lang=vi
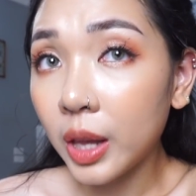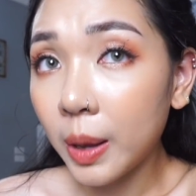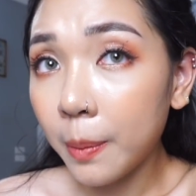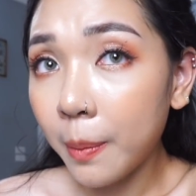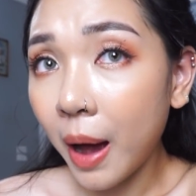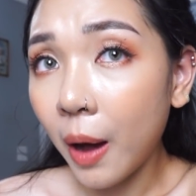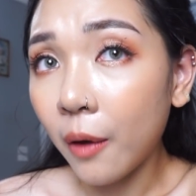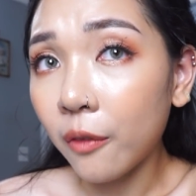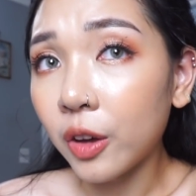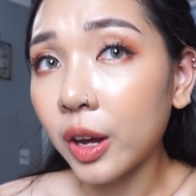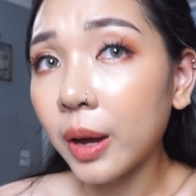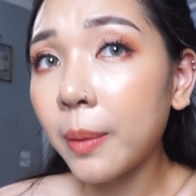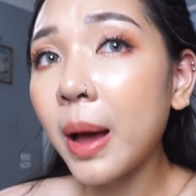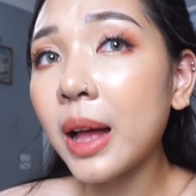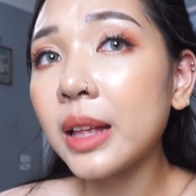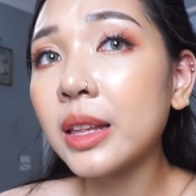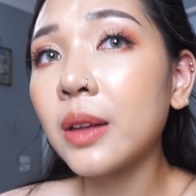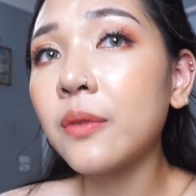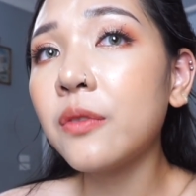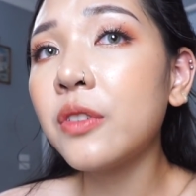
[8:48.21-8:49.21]
thể bảo với các
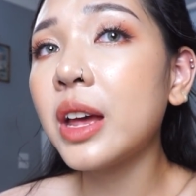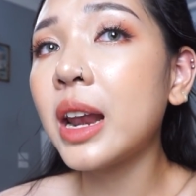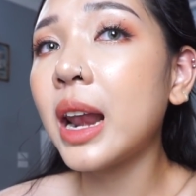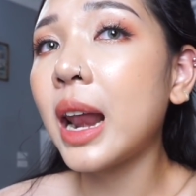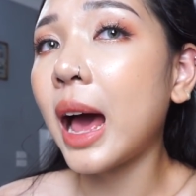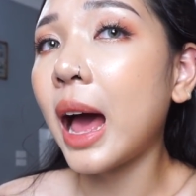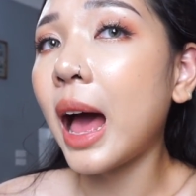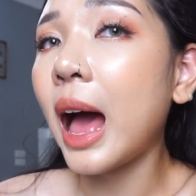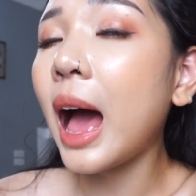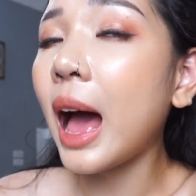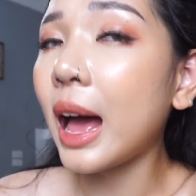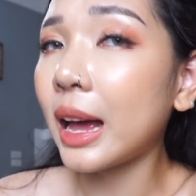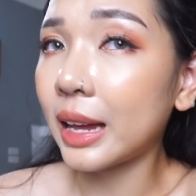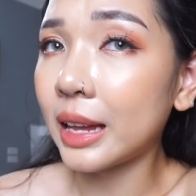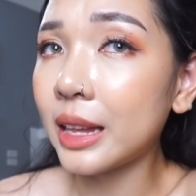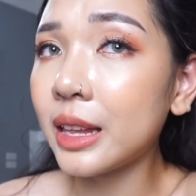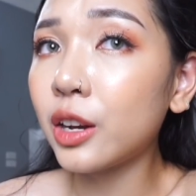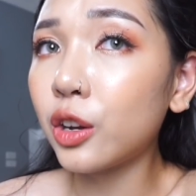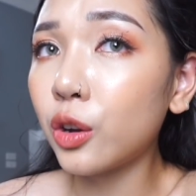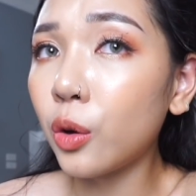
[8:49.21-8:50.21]
bạn nhân viên là hạ
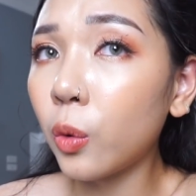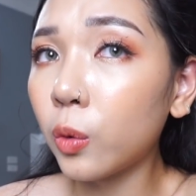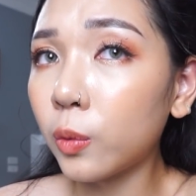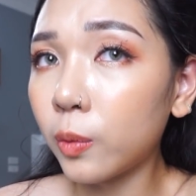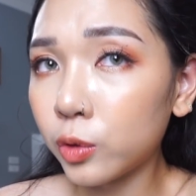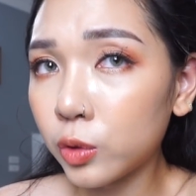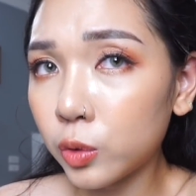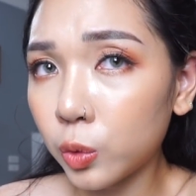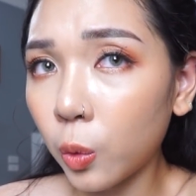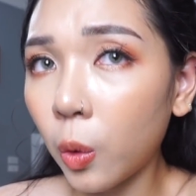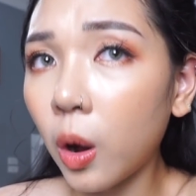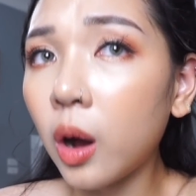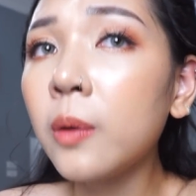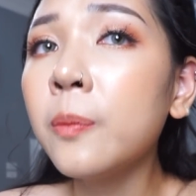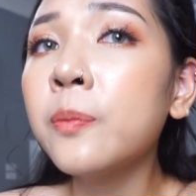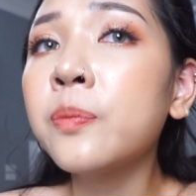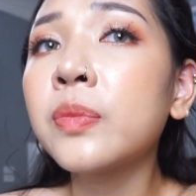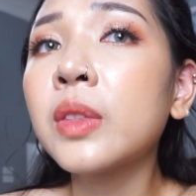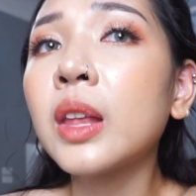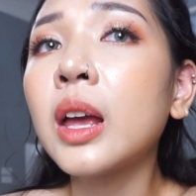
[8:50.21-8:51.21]
cái nhiệt độ xuống,